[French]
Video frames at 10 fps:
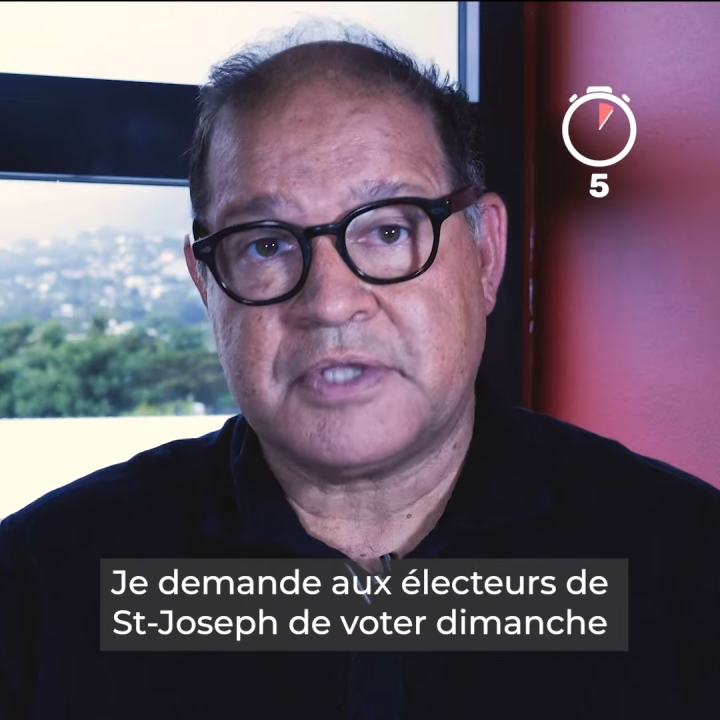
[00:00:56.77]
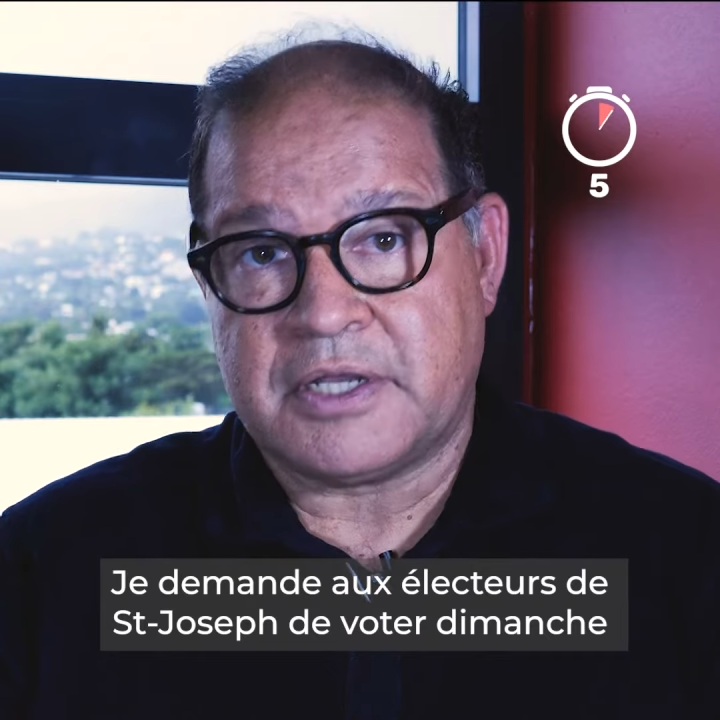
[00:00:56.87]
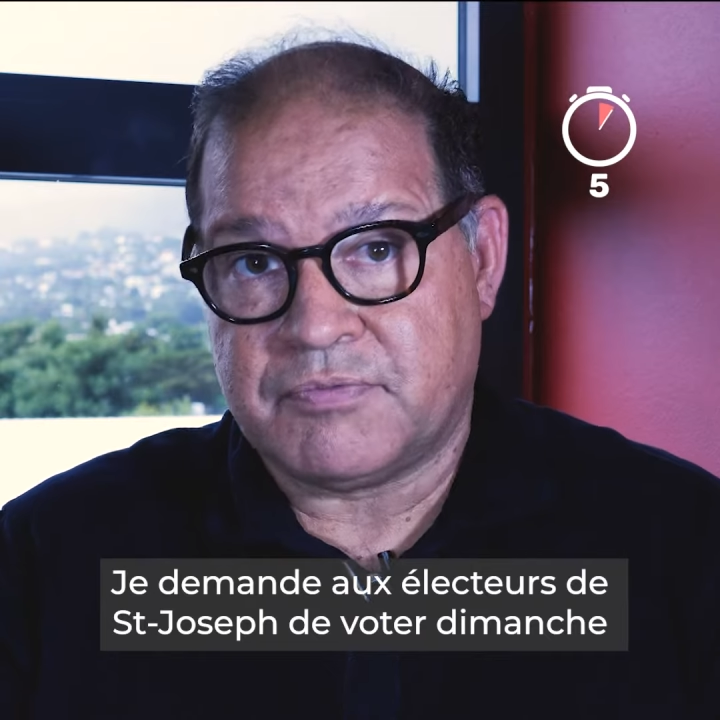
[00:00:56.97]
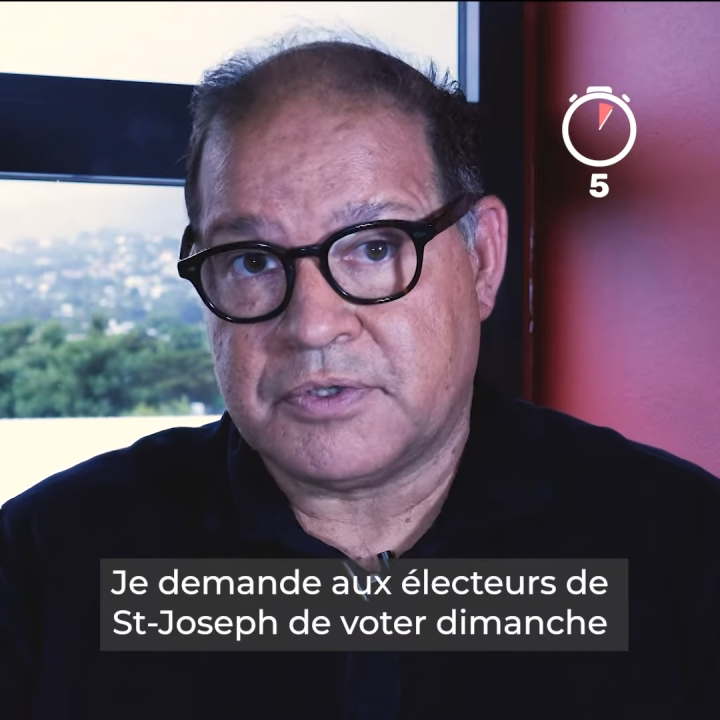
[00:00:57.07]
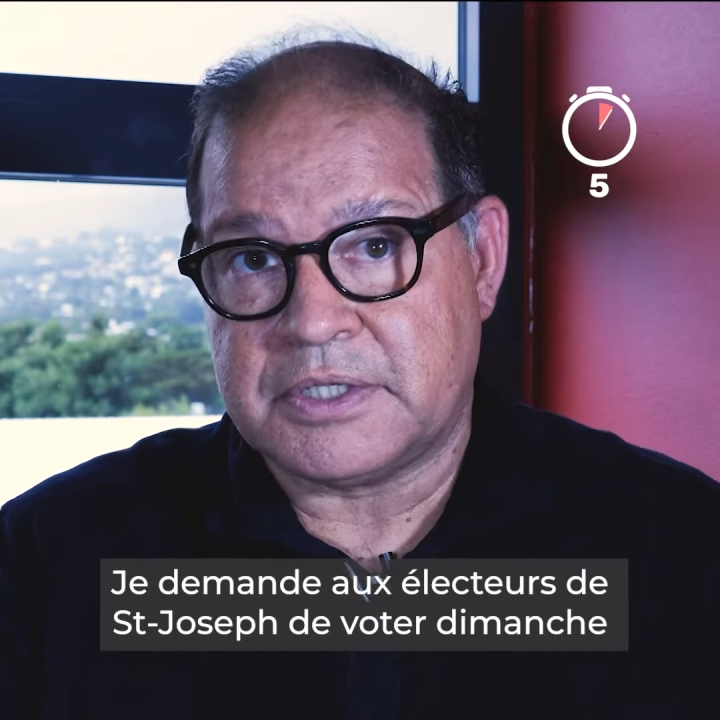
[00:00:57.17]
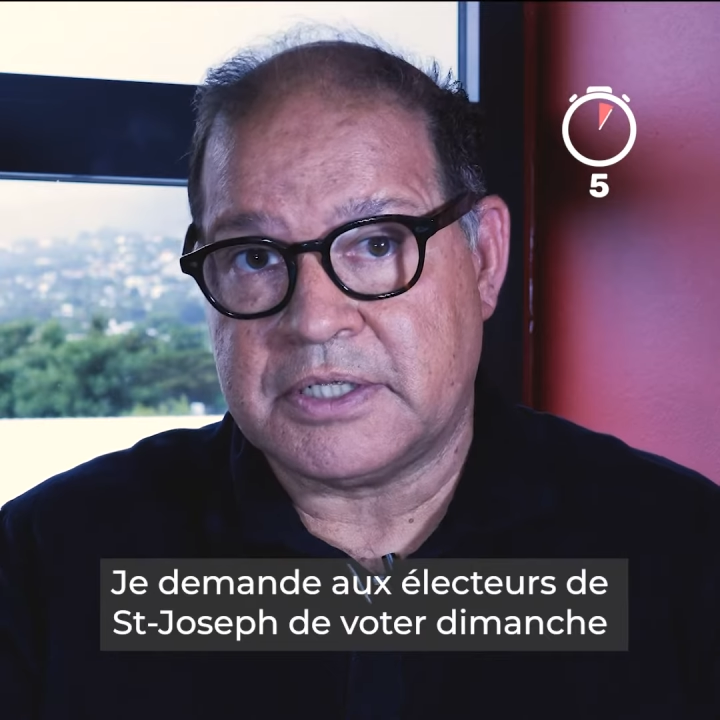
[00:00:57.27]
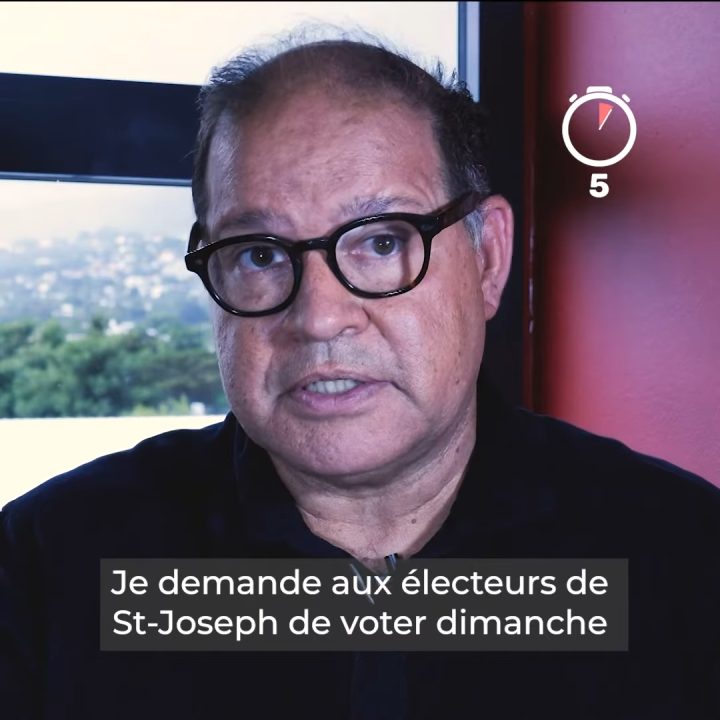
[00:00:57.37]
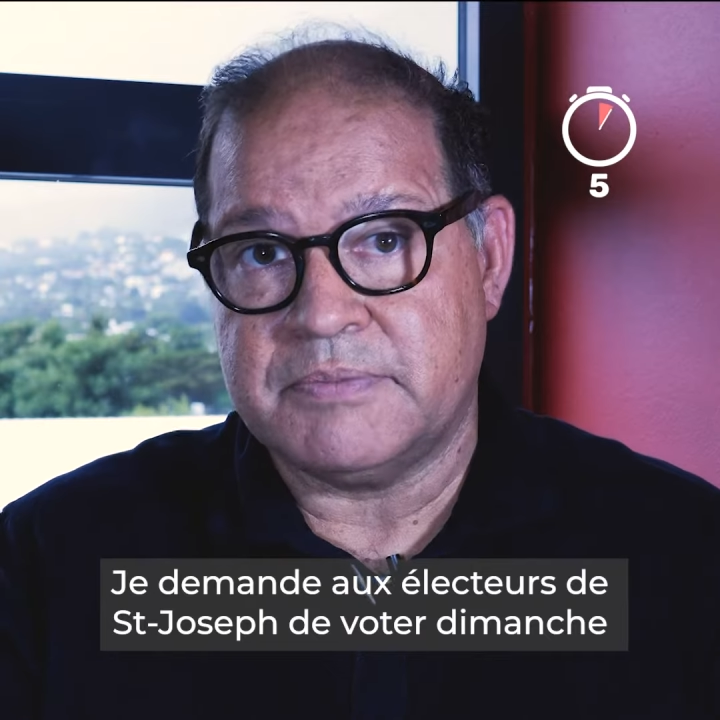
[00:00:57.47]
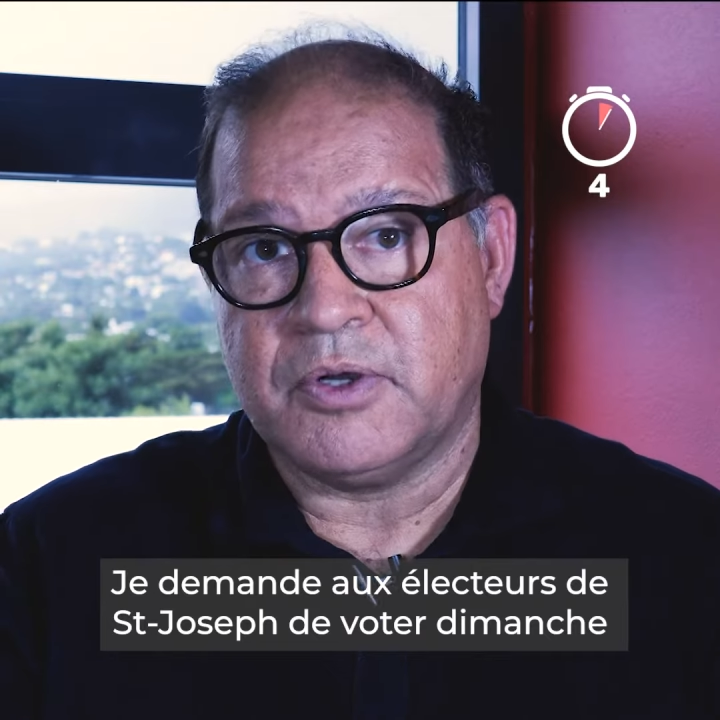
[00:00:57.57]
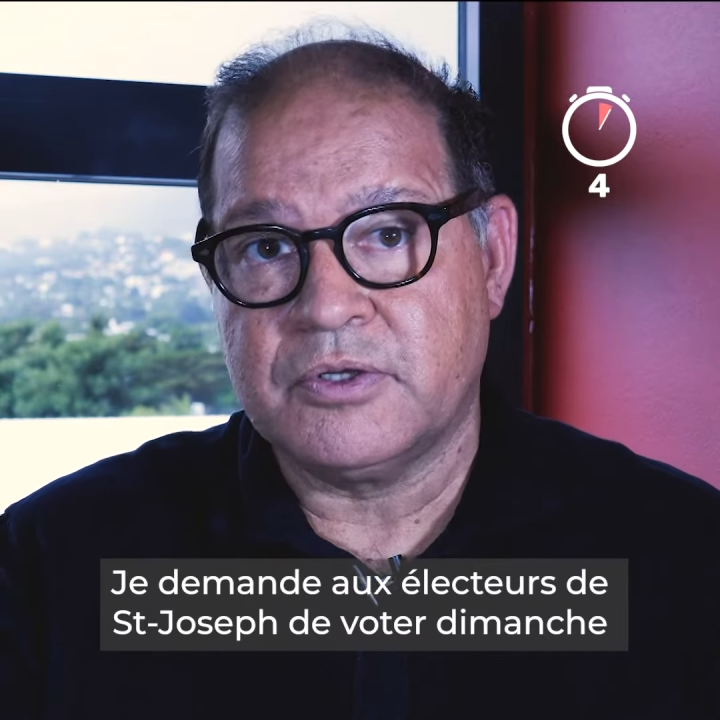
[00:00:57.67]
d'aller voter
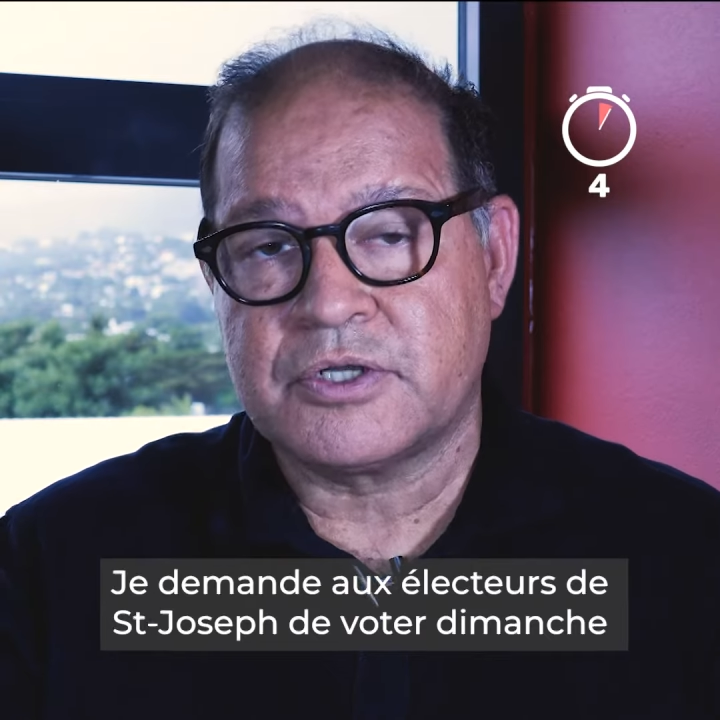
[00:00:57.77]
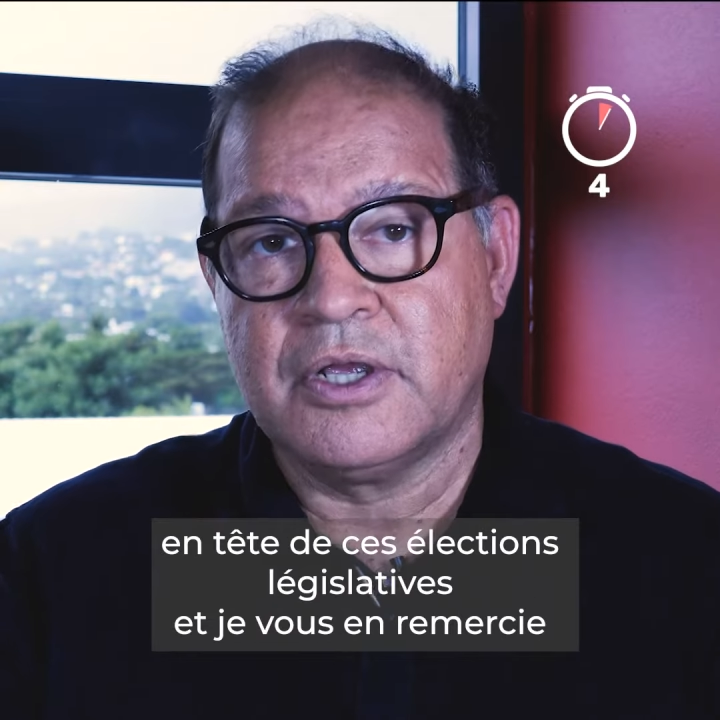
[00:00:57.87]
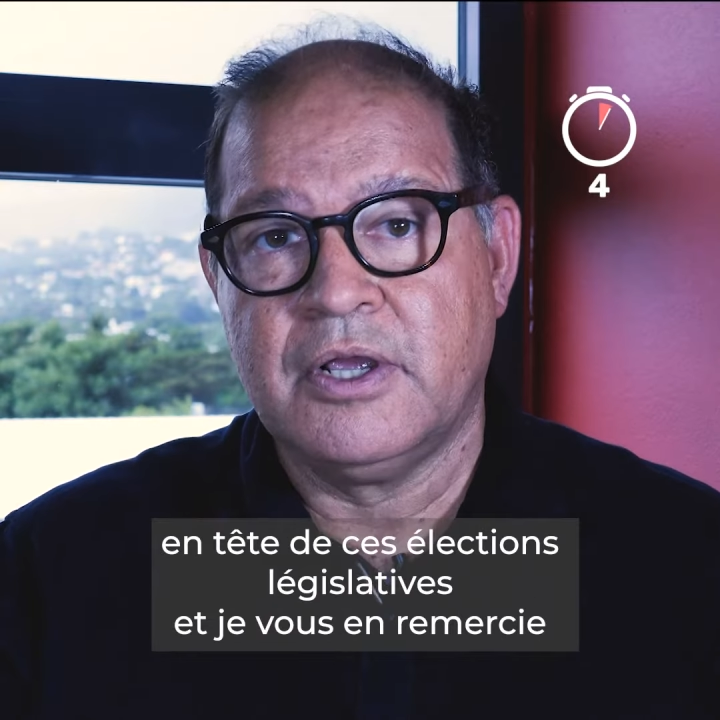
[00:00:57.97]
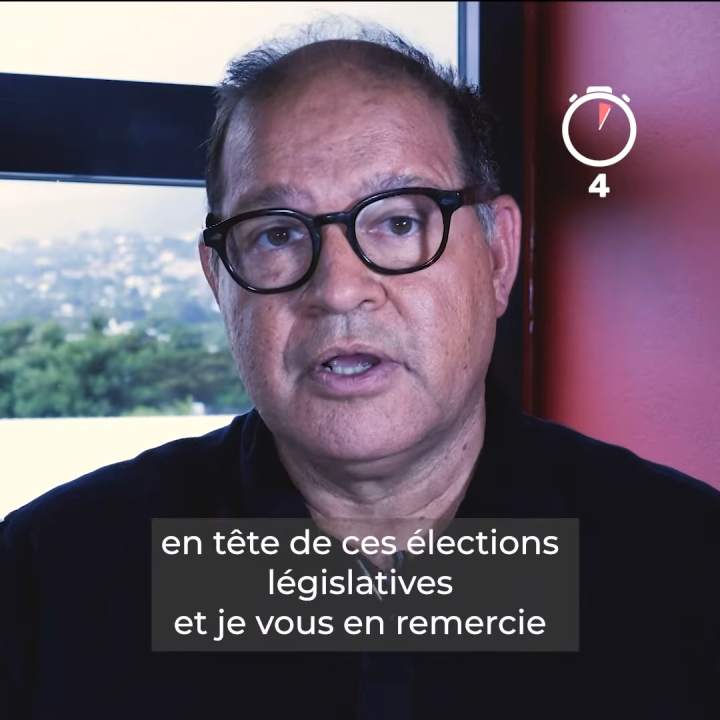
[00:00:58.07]
dimanche,